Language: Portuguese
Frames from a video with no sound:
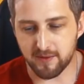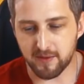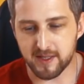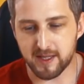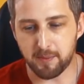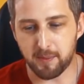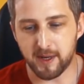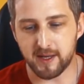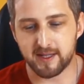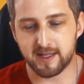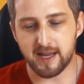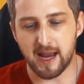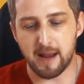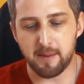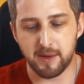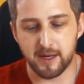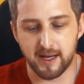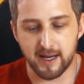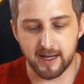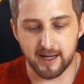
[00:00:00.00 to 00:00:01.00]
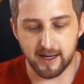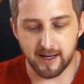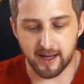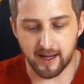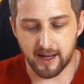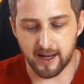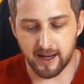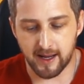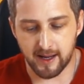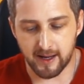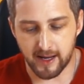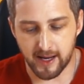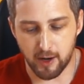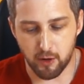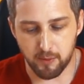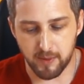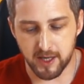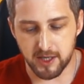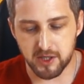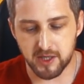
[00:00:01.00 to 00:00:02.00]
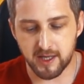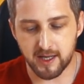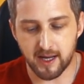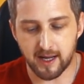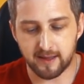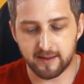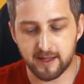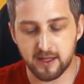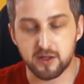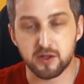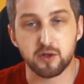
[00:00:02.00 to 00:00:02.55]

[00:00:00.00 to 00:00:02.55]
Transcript: coisa que você percebe nele é realmente a